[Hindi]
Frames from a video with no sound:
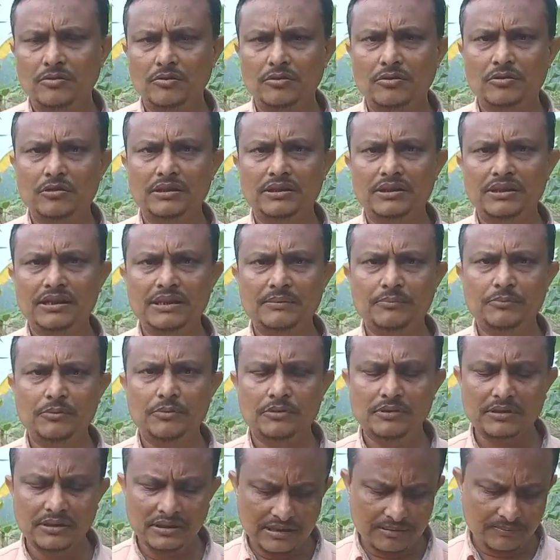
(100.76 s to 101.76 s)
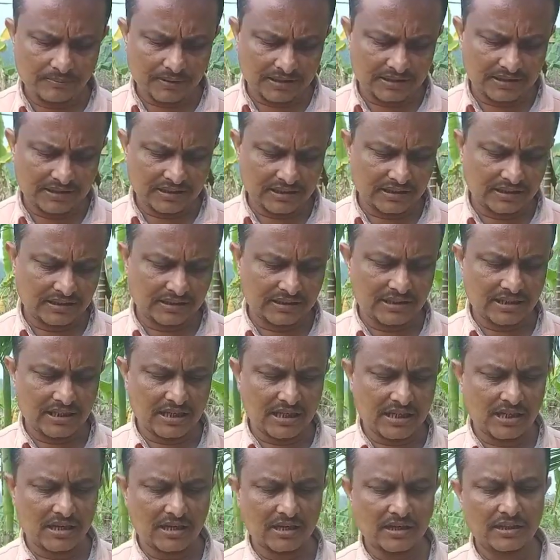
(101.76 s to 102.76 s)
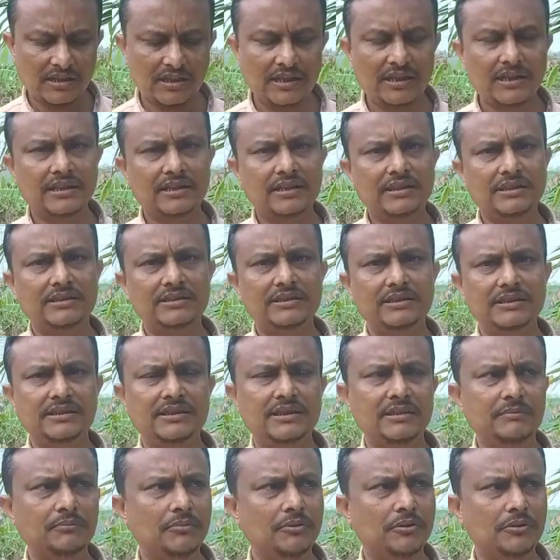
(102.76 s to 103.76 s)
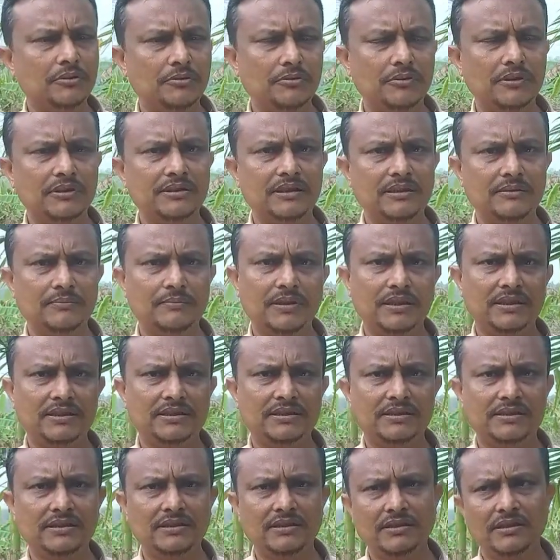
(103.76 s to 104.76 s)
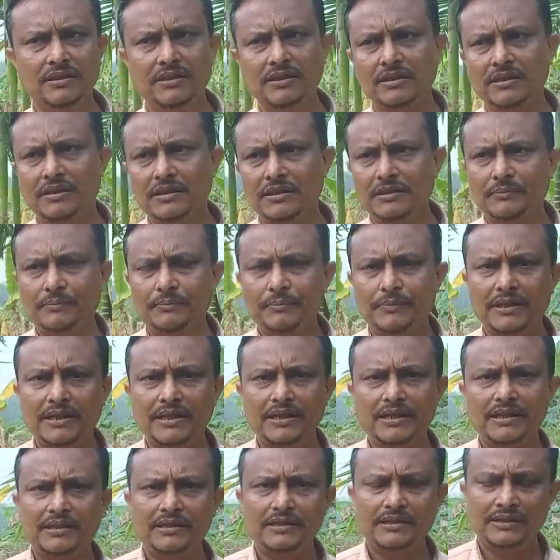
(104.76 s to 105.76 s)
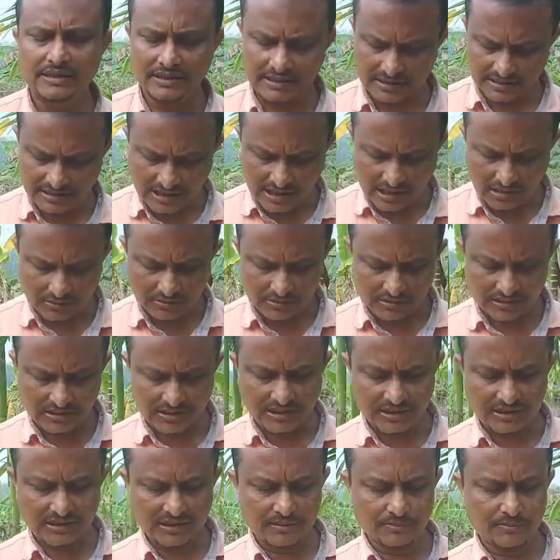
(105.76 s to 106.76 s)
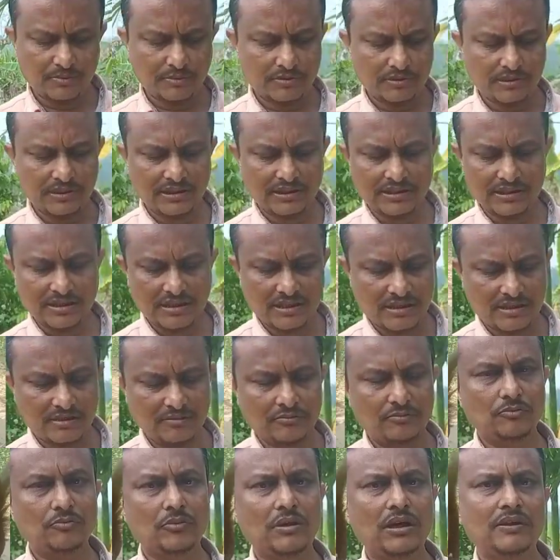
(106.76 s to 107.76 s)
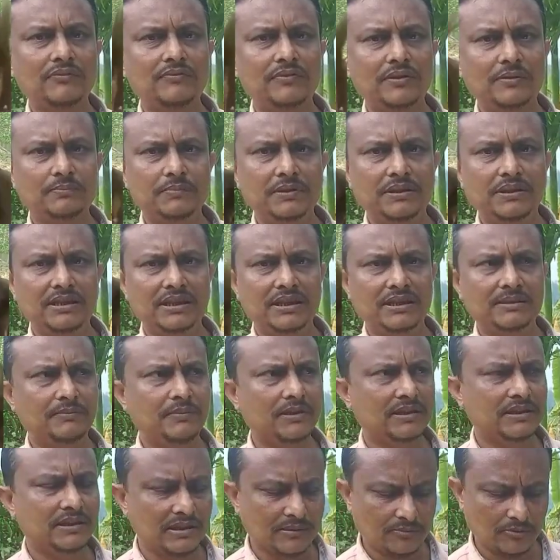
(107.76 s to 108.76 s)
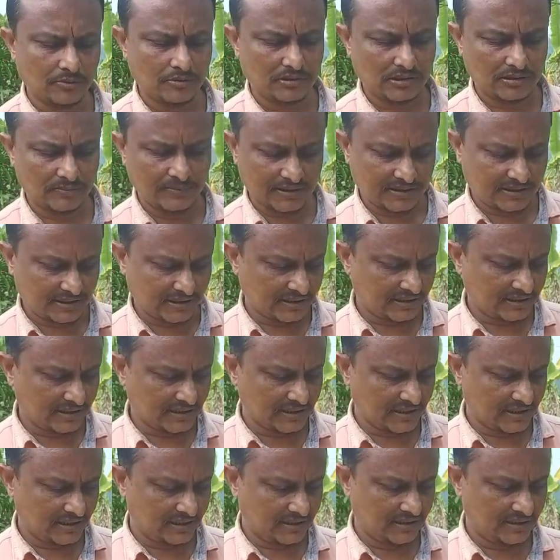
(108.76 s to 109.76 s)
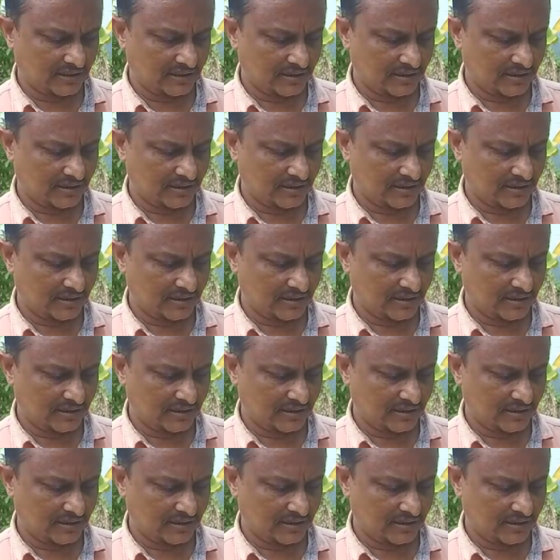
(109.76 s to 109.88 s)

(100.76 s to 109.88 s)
और ये बकरी ने बच्चा दिया 21 दिसंबर 2022 मैं दिन काउंट किया ये बकरी का 150 डेज में ये बकरी बच्चा दिया है